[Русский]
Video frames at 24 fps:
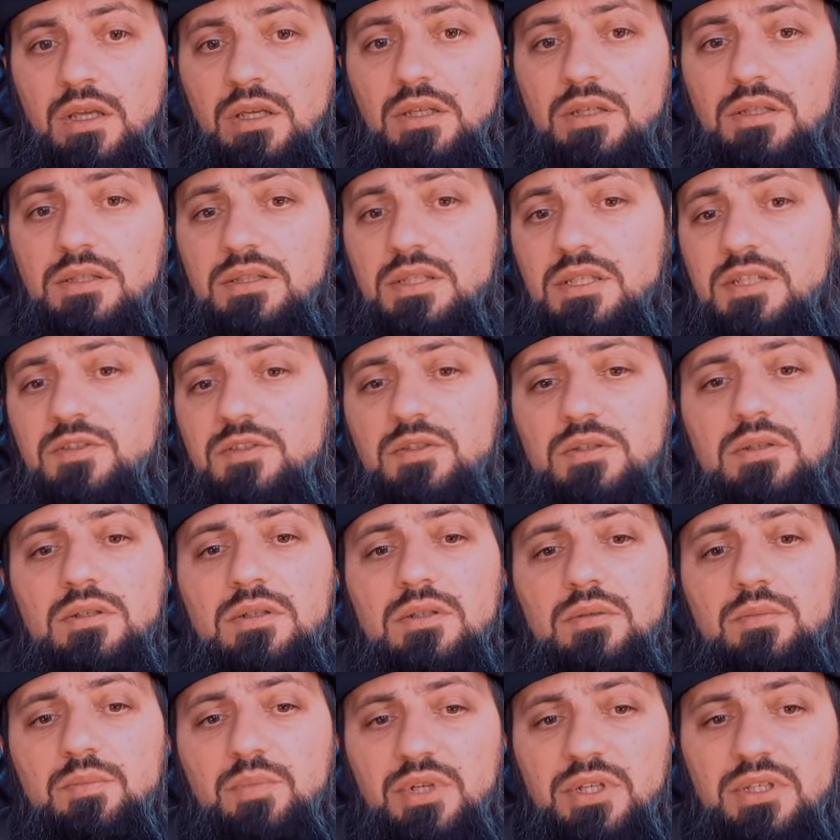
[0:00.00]
И здесь
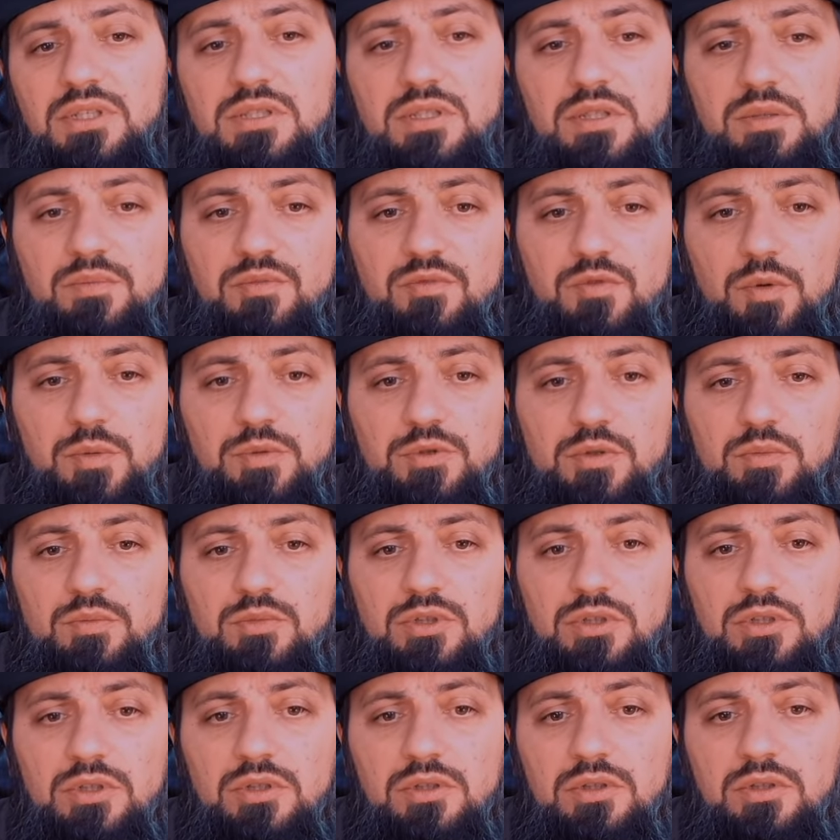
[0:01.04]
э, принцип, в
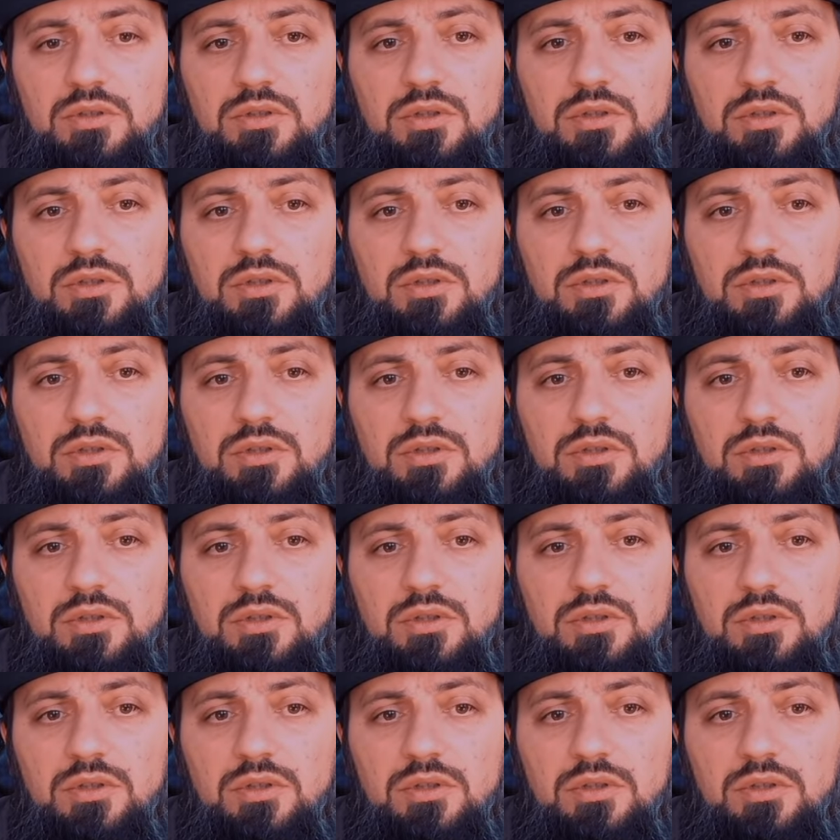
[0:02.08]
общем-то,